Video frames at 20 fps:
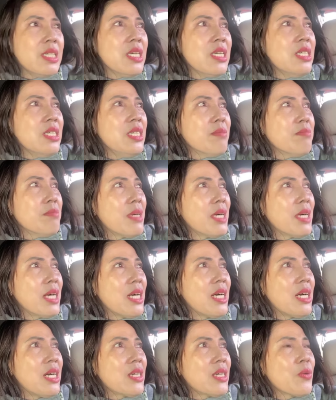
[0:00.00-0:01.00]
thế nhưng
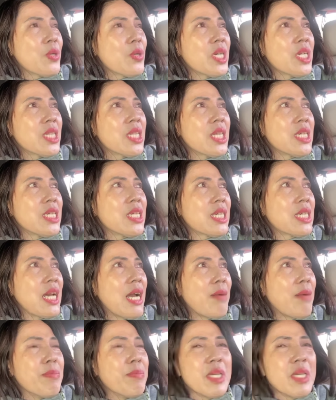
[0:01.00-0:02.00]
mà thôi cái tình
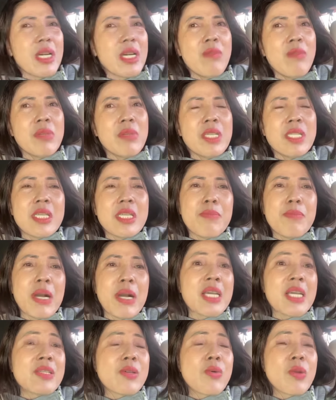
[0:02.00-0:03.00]
cảm thì không cái gì
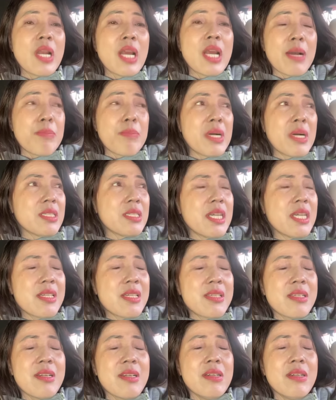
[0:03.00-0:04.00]
bằng cái xô lặng bằng
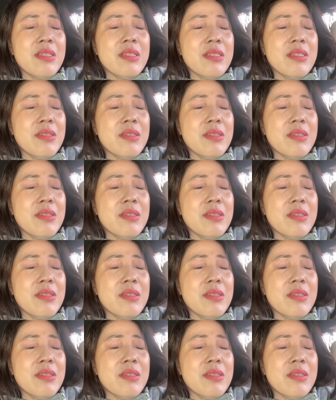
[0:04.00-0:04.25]
cha dưỡng